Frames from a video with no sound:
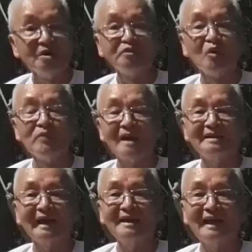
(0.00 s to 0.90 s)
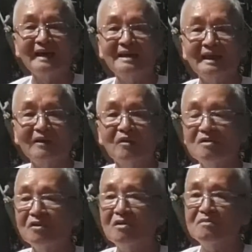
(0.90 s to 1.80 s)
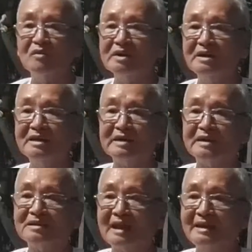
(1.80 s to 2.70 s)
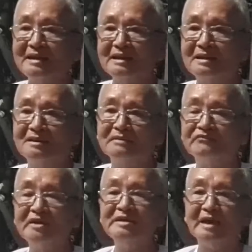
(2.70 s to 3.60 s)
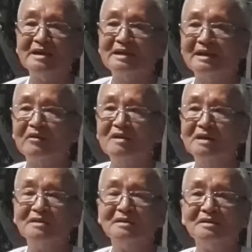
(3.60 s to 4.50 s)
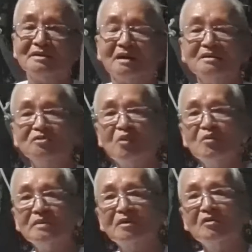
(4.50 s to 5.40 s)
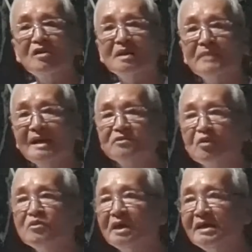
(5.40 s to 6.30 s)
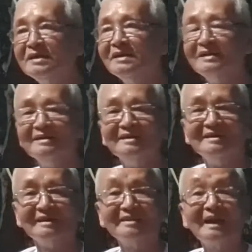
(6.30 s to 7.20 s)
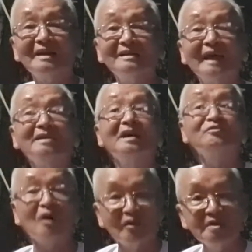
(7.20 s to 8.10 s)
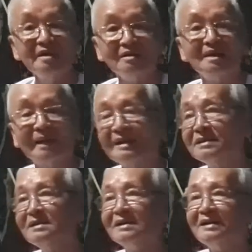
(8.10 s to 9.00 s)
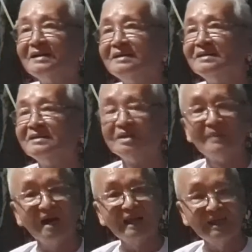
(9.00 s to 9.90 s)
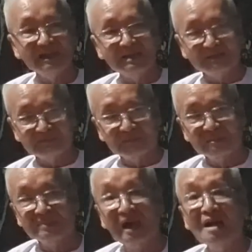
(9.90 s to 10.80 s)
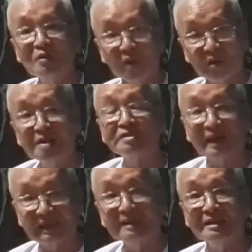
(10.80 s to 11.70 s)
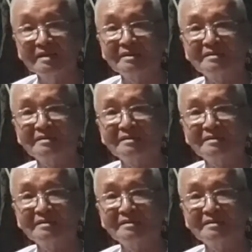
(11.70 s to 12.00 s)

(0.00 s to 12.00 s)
người tu Phật lại lại là có có một cái cái nhìn lại là phiến diện là nói là ở tu con lo làm ăn tu vậy người ta lại kết tội cái người làm ăn nữa. nhưng mà ở đây á giới luật của đức thầy á